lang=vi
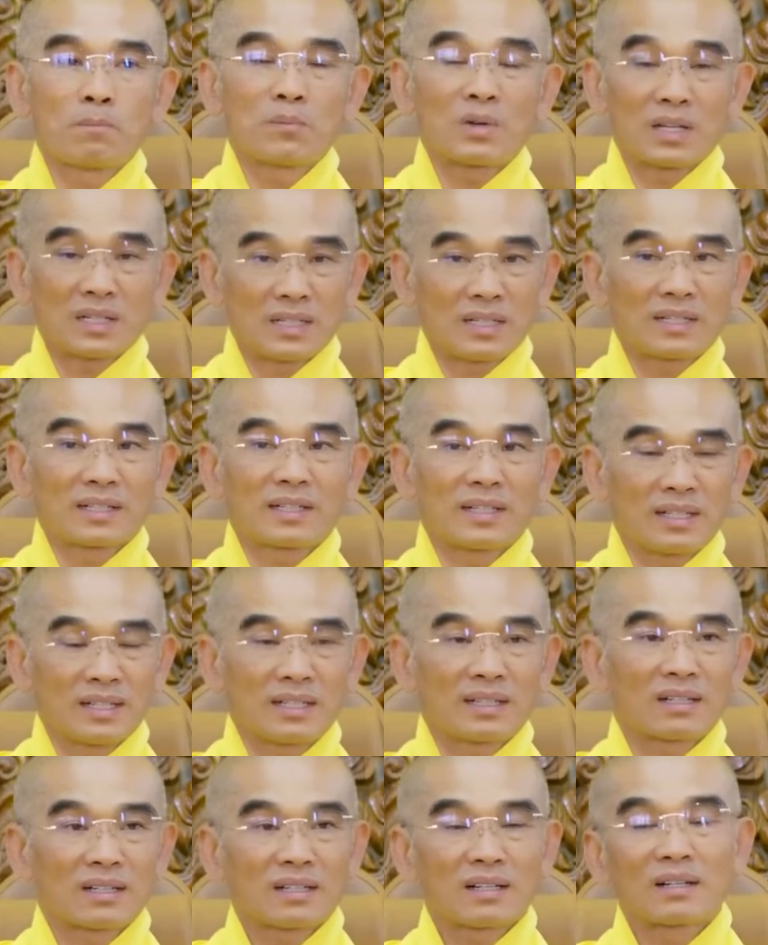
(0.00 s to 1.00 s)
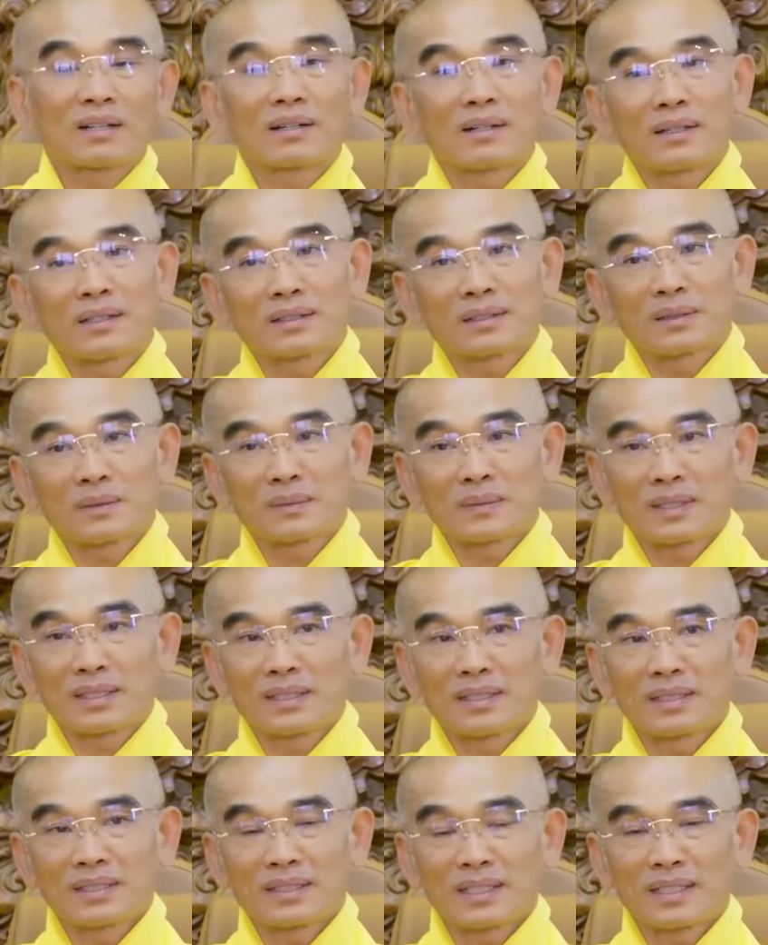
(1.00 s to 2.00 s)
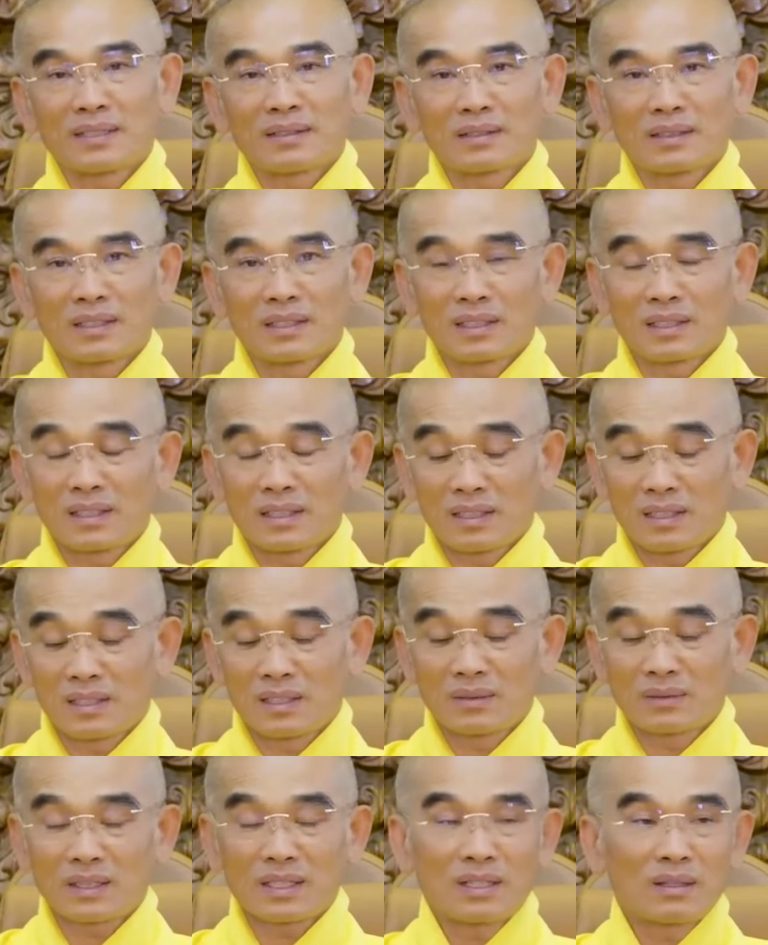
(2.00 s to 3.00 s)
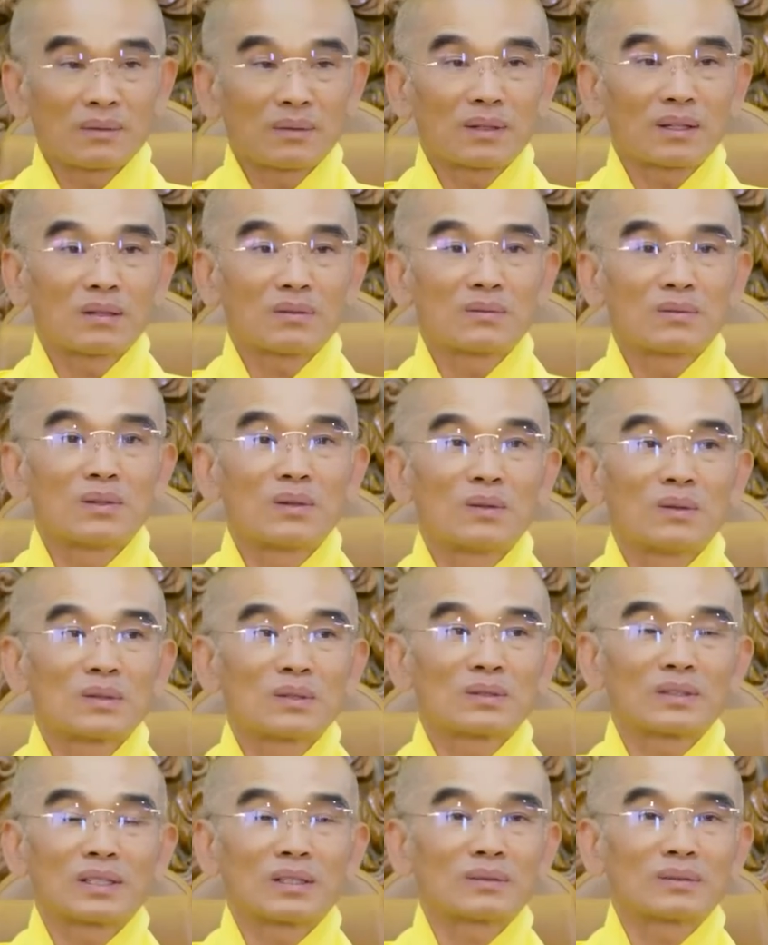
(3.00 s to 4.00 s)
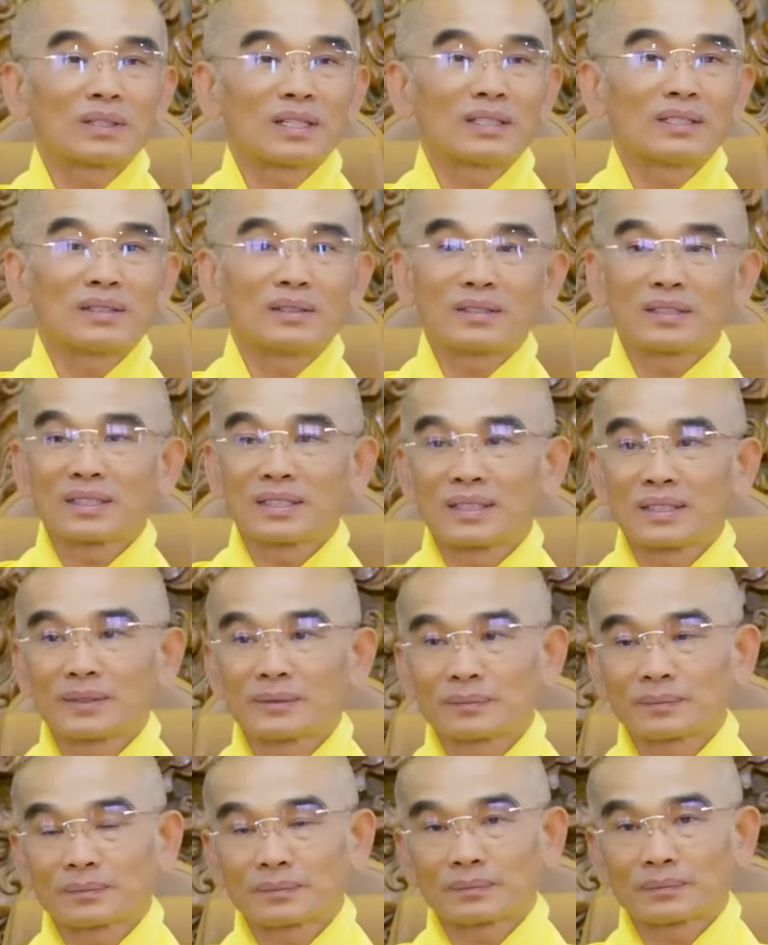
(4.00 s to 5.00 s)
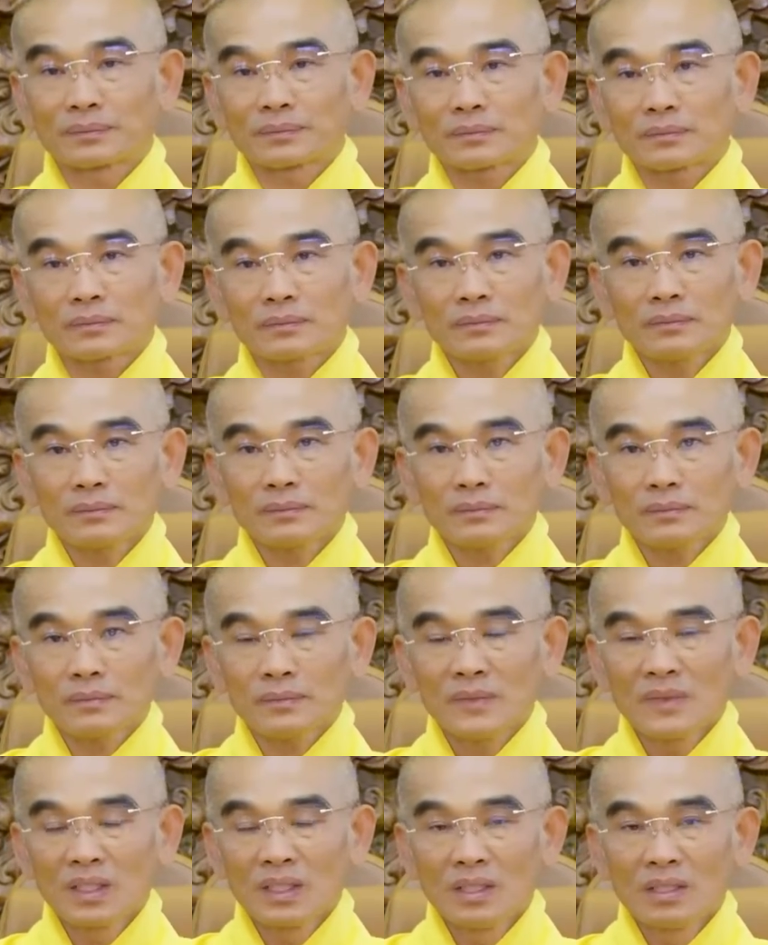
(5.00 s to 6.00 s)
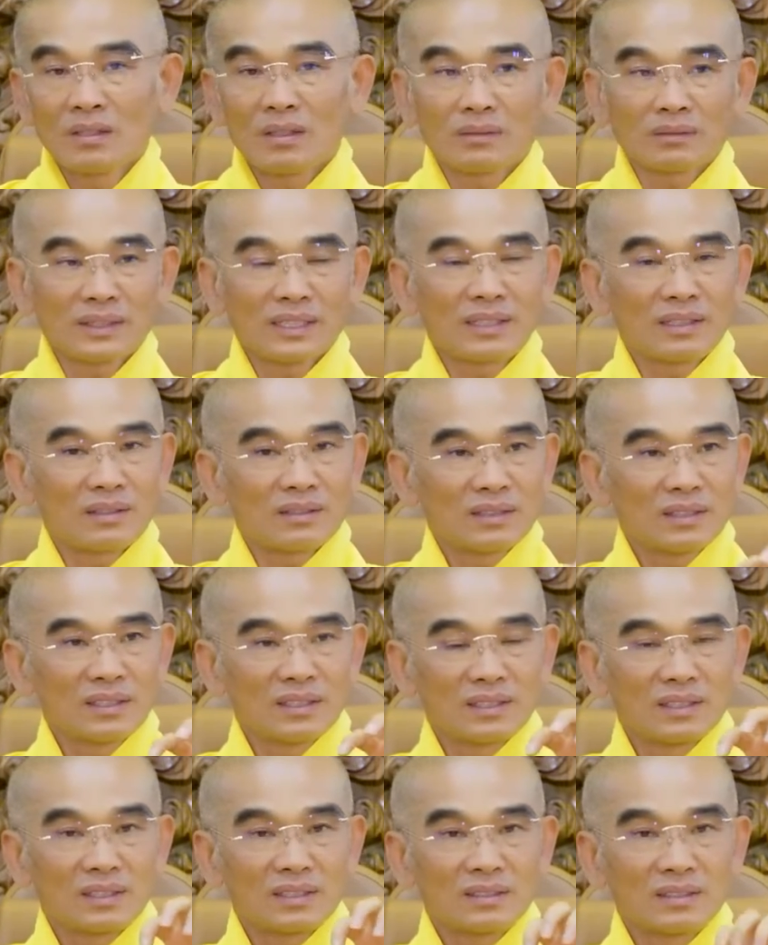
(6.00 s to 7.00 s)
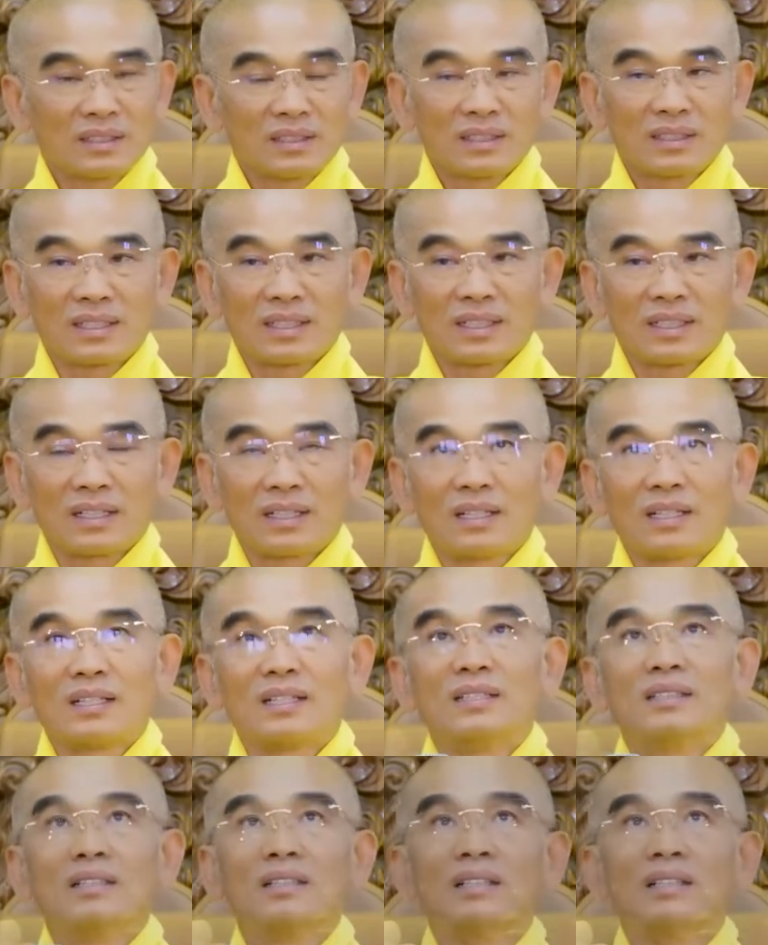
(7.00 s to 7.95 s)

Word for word: Mà cái này cái là rất là khó, chứ không phải đơn giản đâu. Chúng ta không có công phu, chúng ta không thấy nổi cái này. Không thấy nổi thì nó gọi là